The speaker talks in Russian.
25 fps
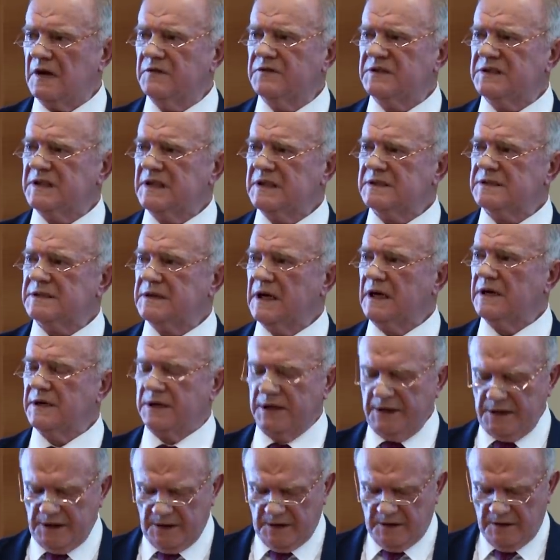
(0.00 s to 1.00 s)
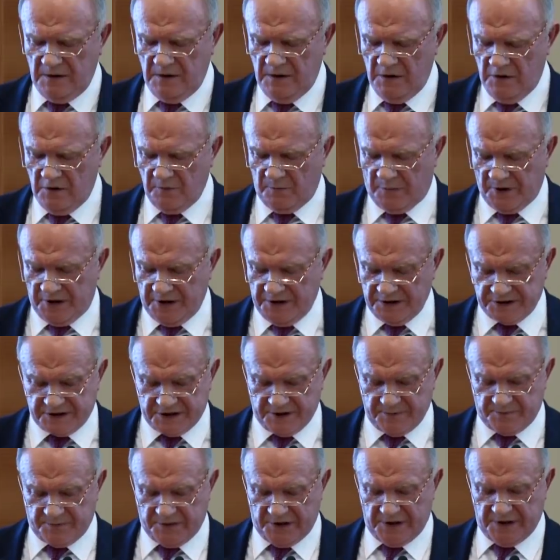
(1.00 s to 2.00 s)
все остальные в
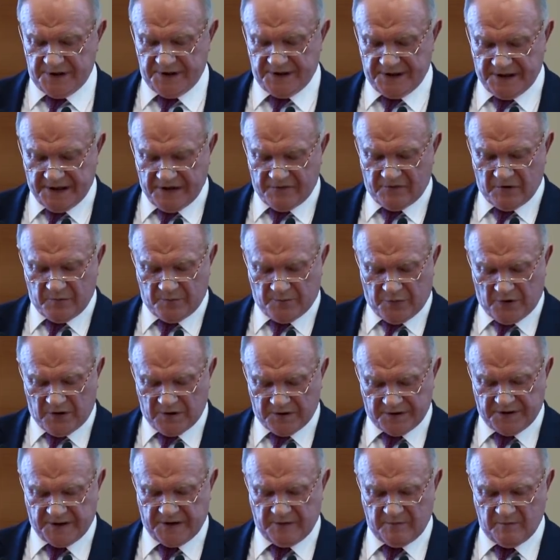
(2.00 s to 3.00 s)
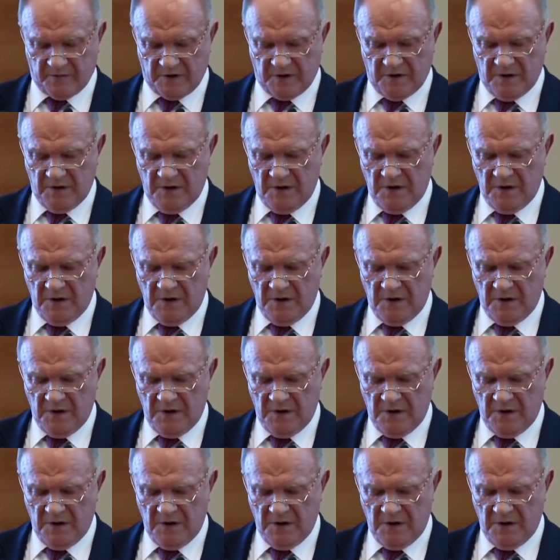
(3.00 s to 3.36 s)
принципе невыполнимы.